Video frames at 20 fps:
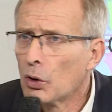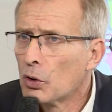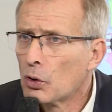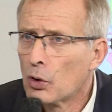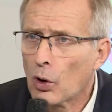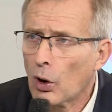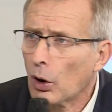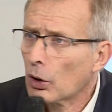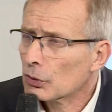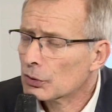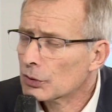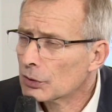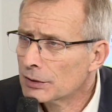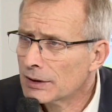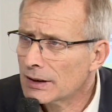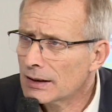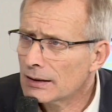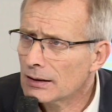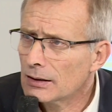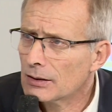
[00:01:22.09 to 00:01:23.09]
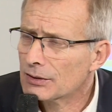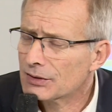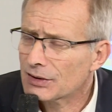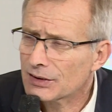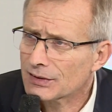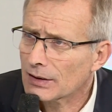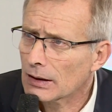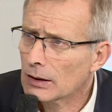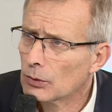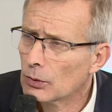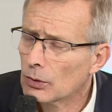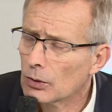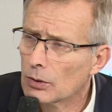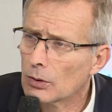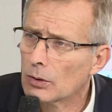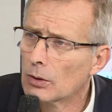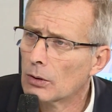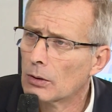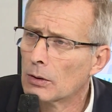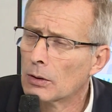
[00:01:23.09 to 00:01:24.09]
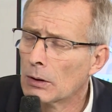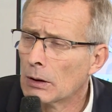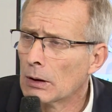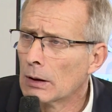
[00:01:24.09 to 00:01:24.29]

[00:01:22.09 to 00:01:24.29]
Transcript: coordonner, euh, c'est ça le,